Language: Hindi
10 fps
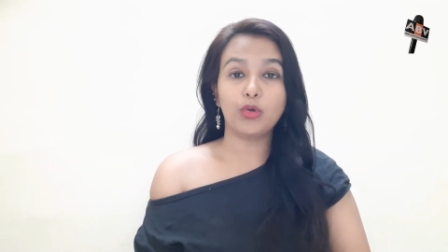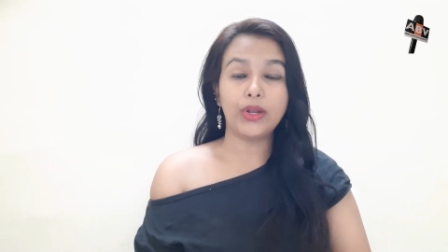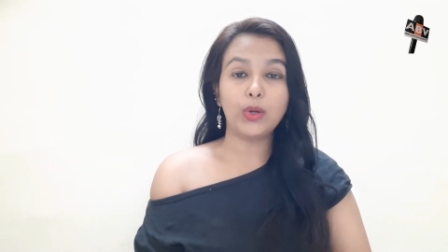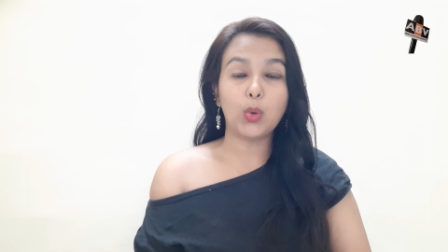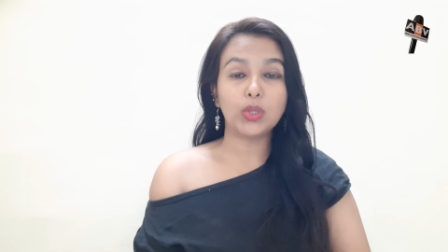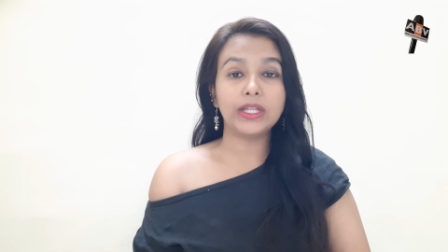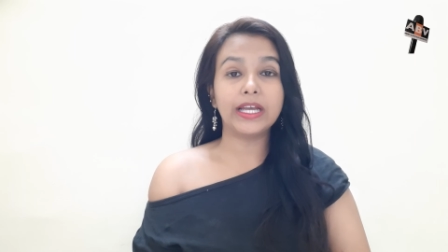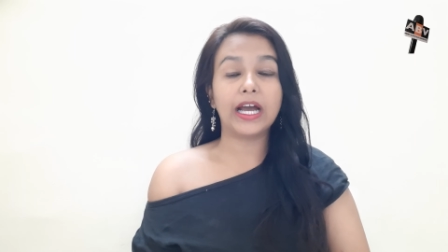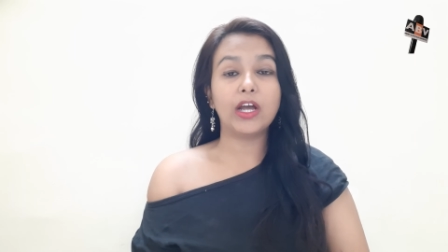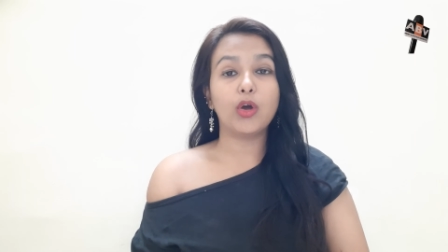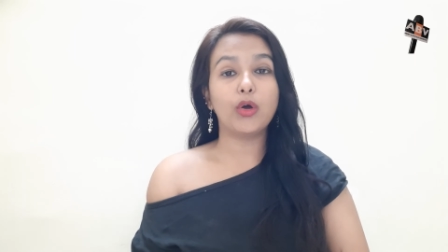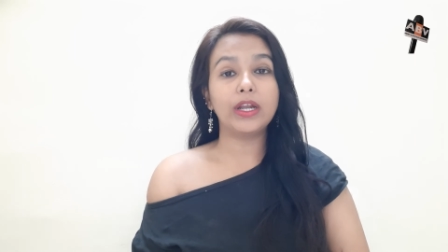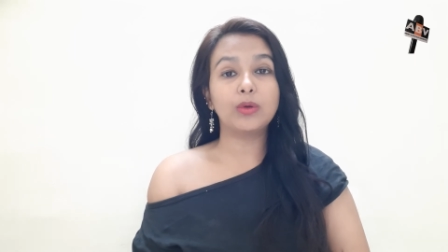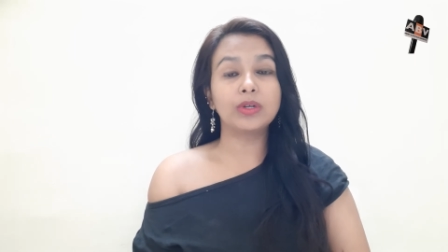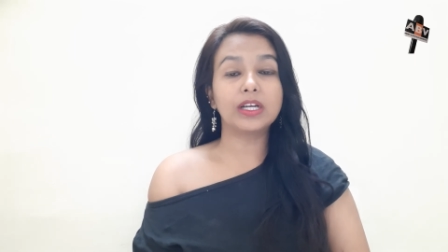गोद लिया है और एक
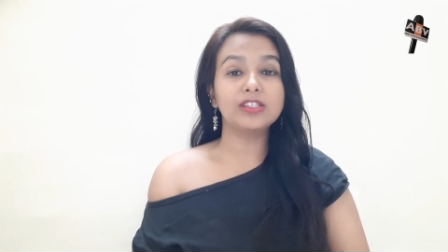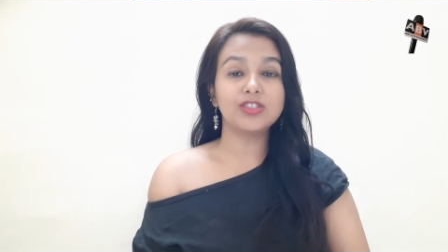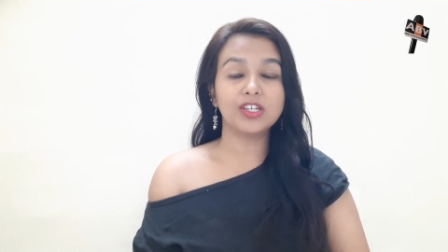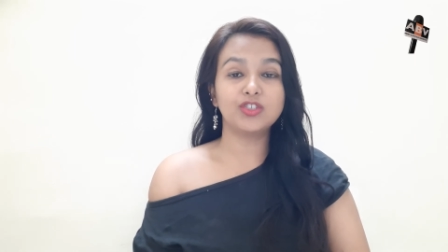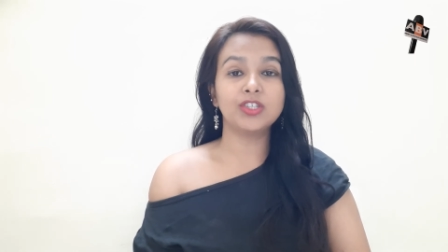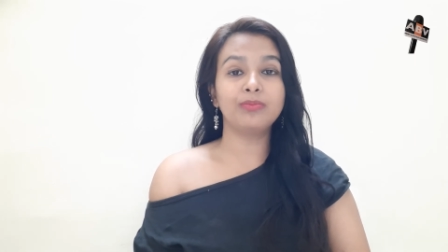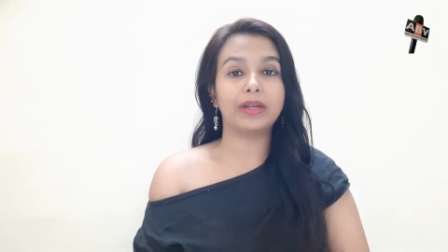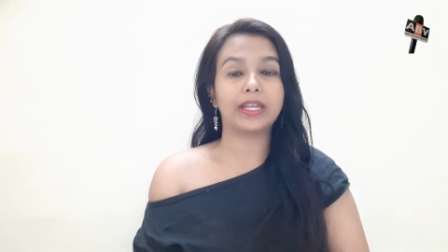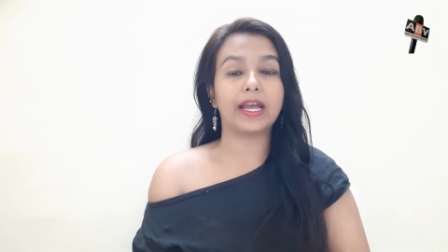उनका सर्जियन बेटा है